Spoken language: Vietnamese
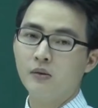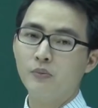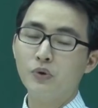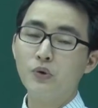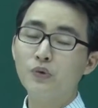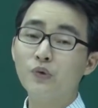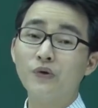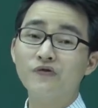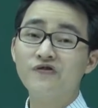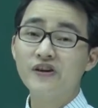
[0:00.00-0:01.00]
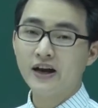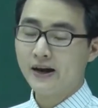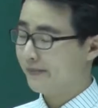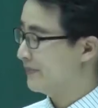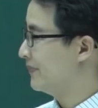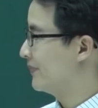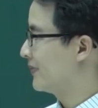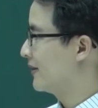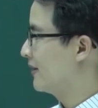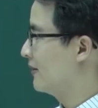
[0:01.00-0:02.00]
modulus của W.
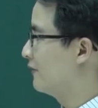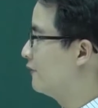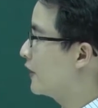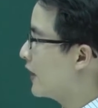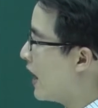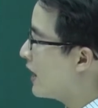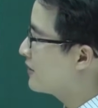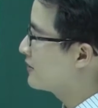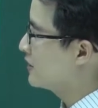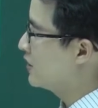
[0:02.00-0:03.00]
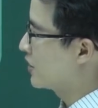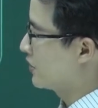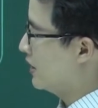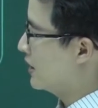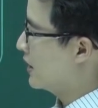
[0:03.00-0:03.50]
Phần A, giá trị nhỏ nhất